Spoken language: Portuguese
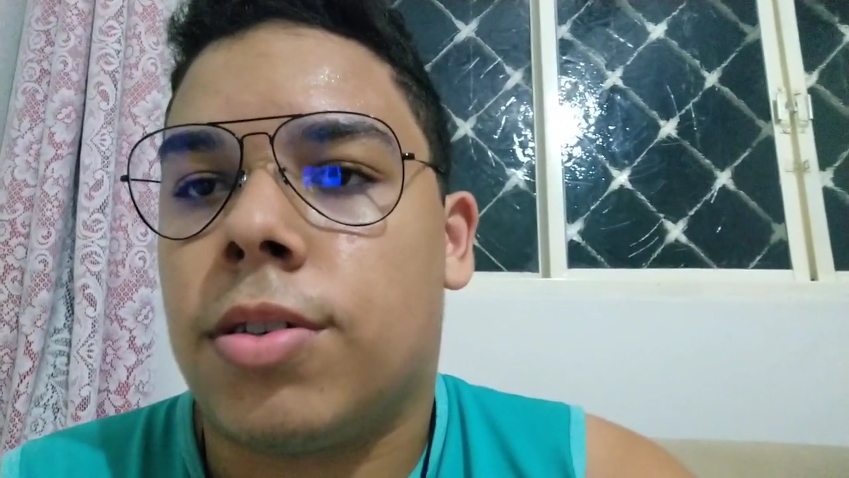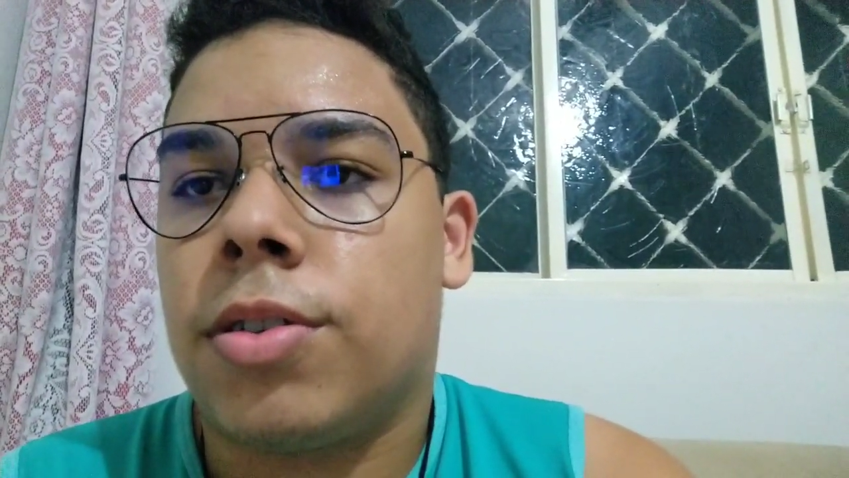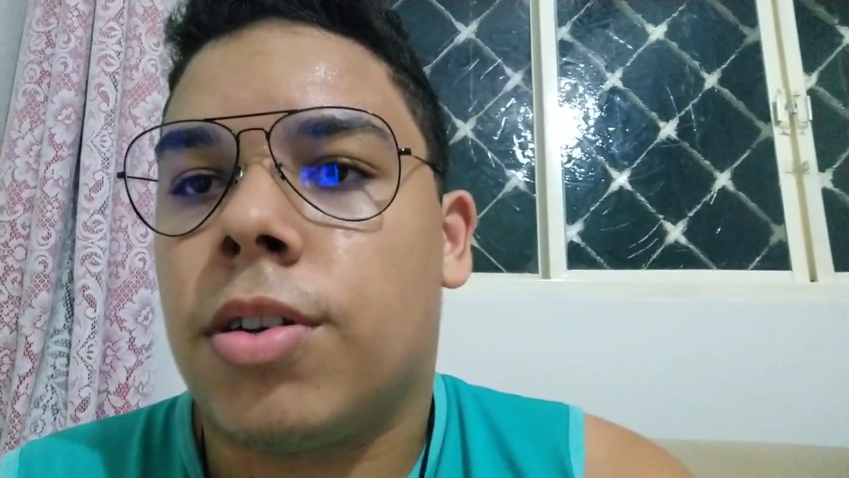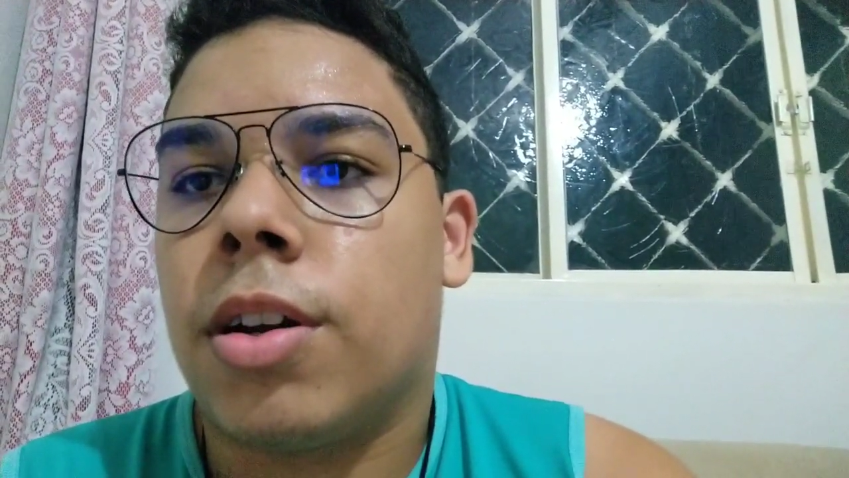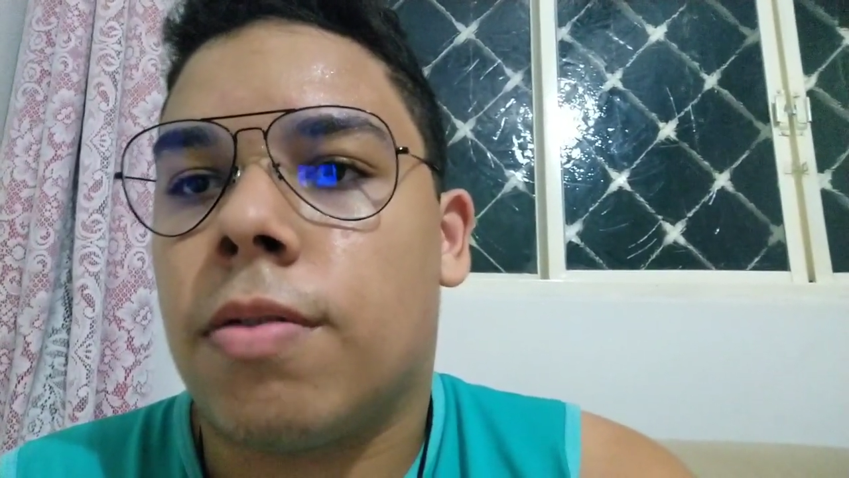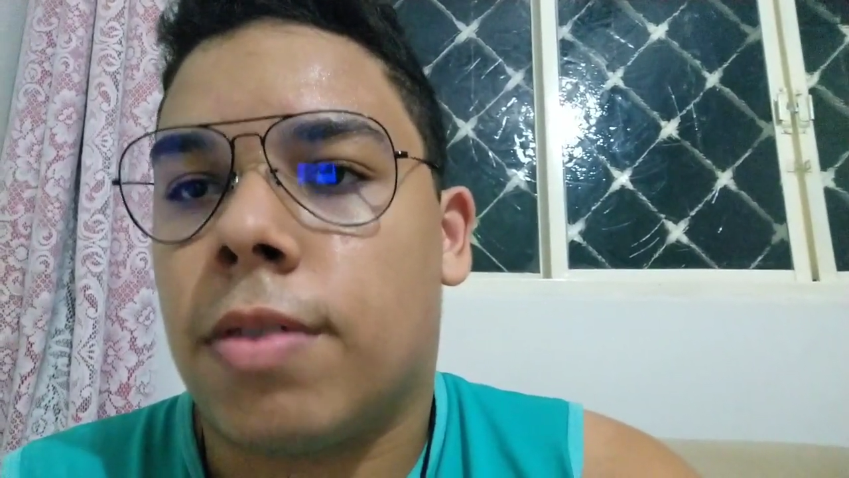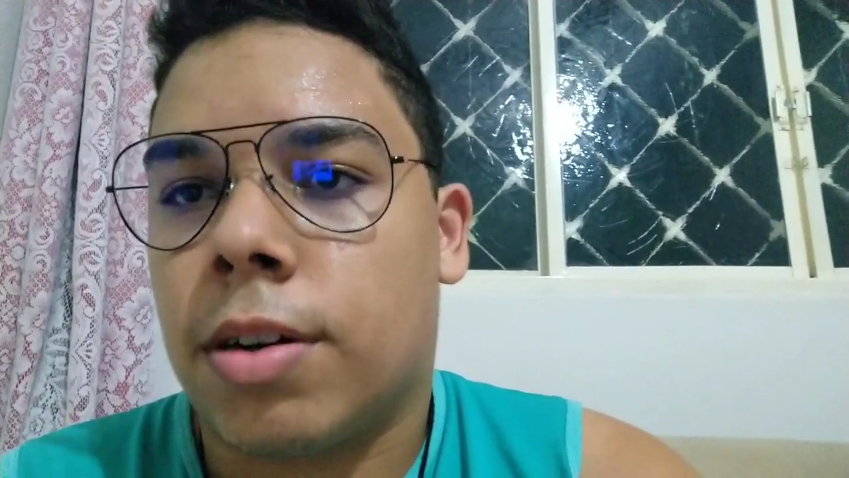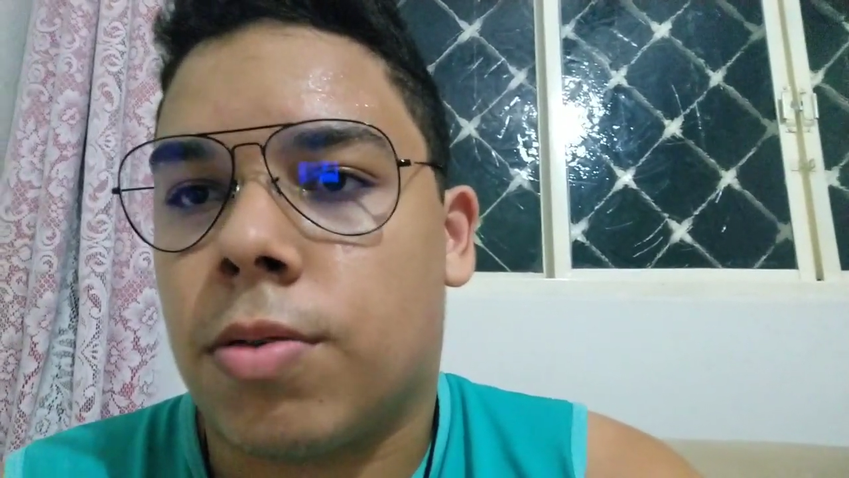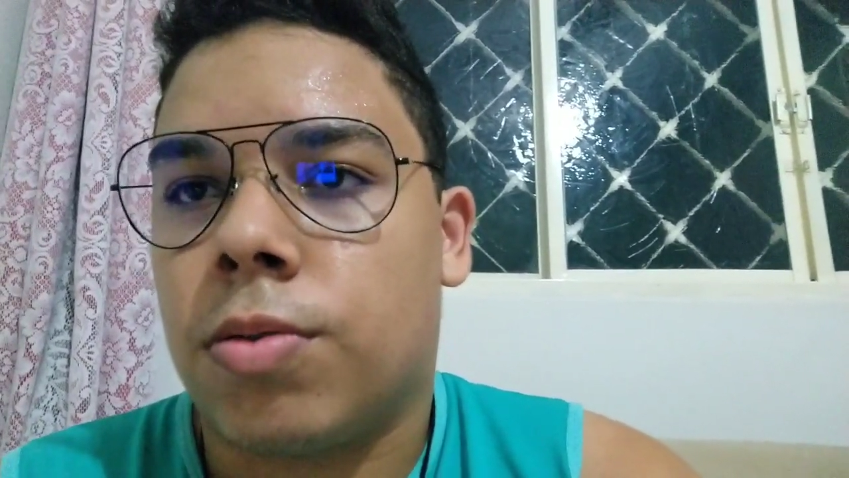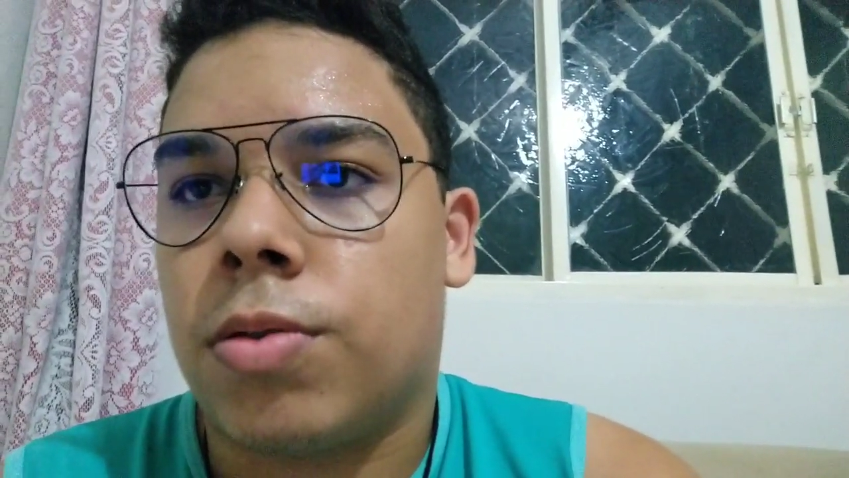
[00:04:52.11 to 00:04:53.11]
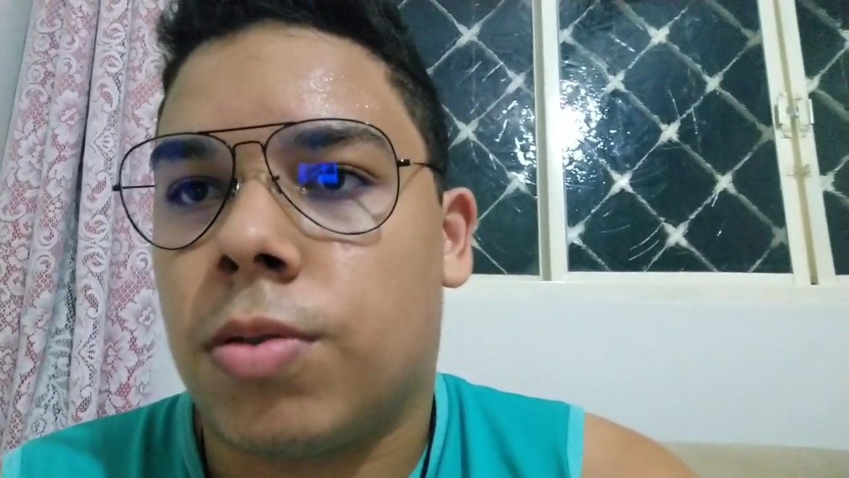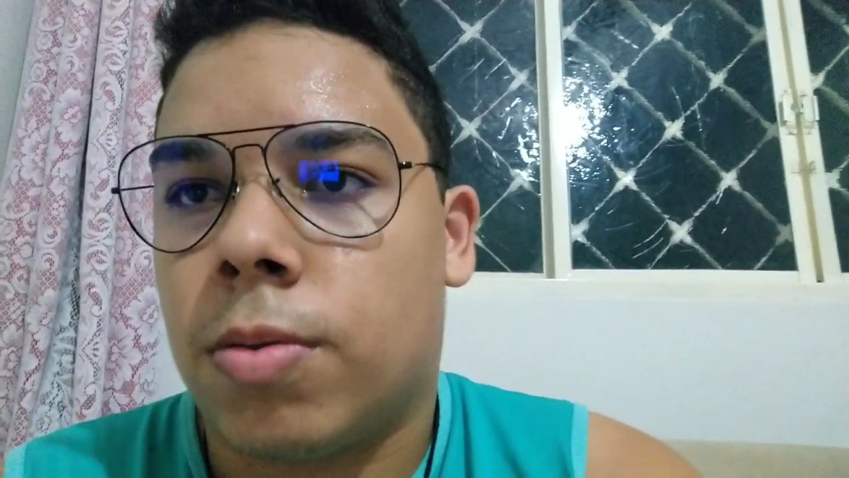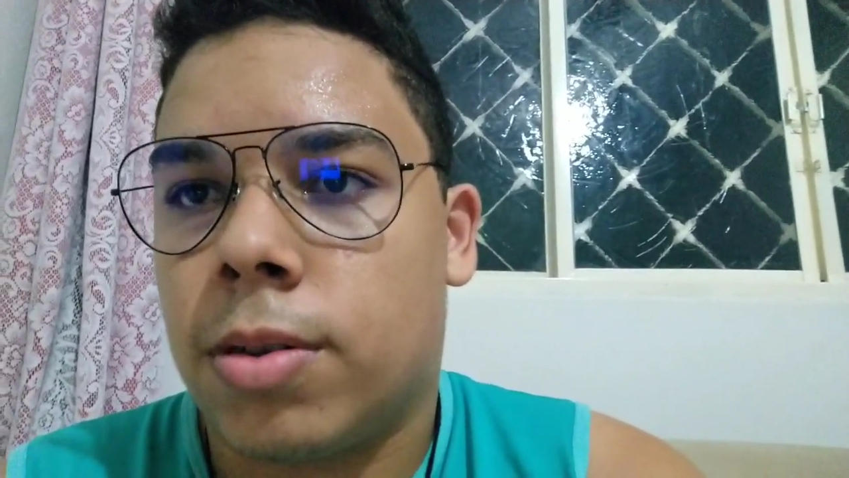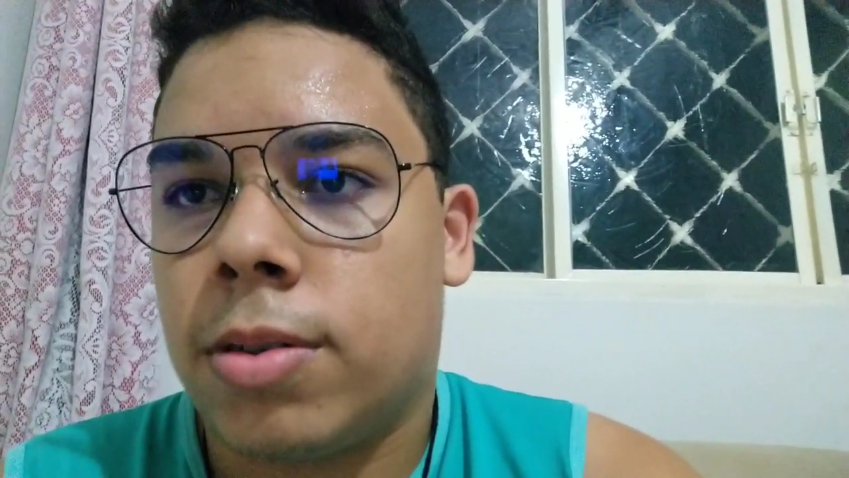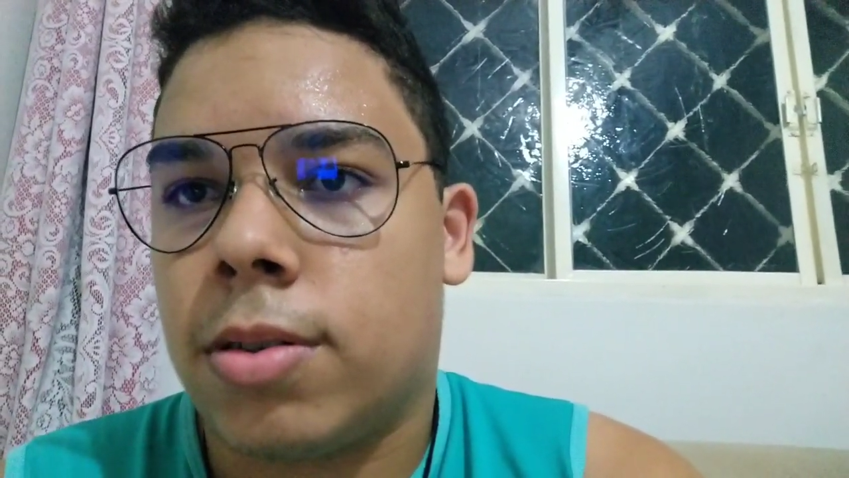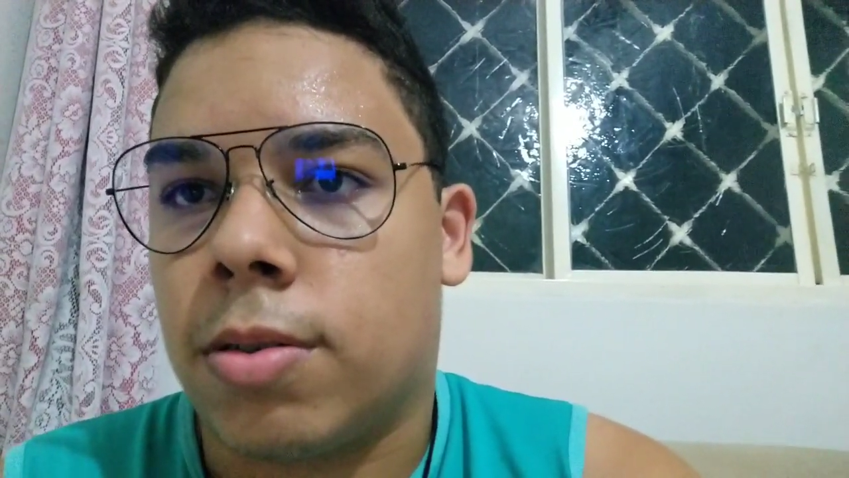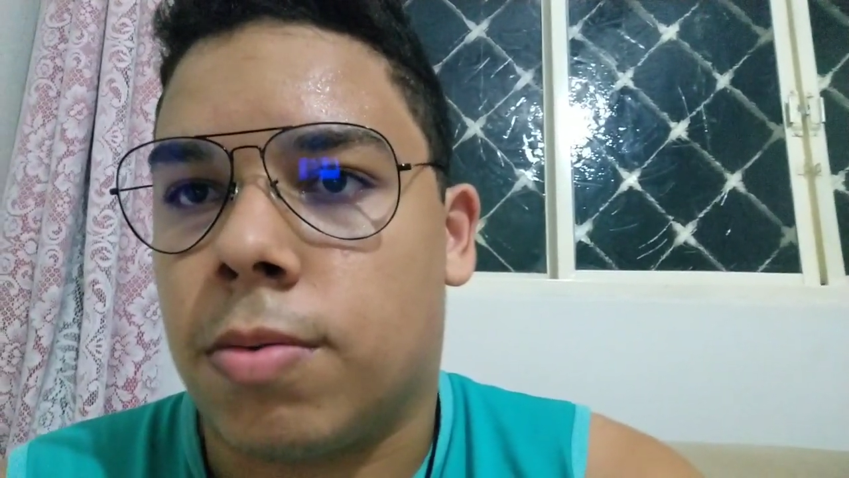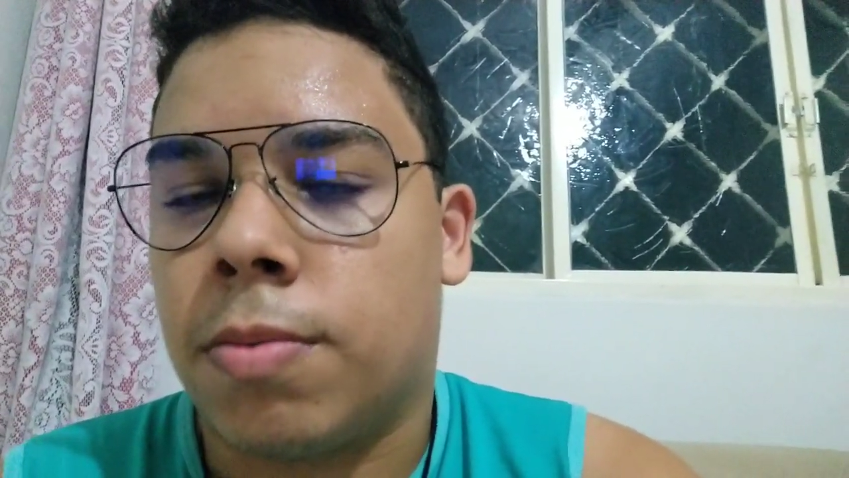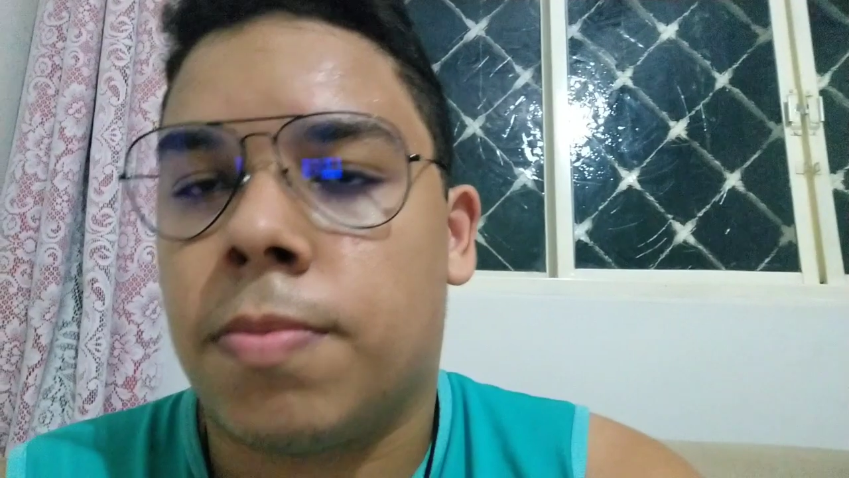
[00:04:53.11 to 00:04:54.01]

de gravar a continuação.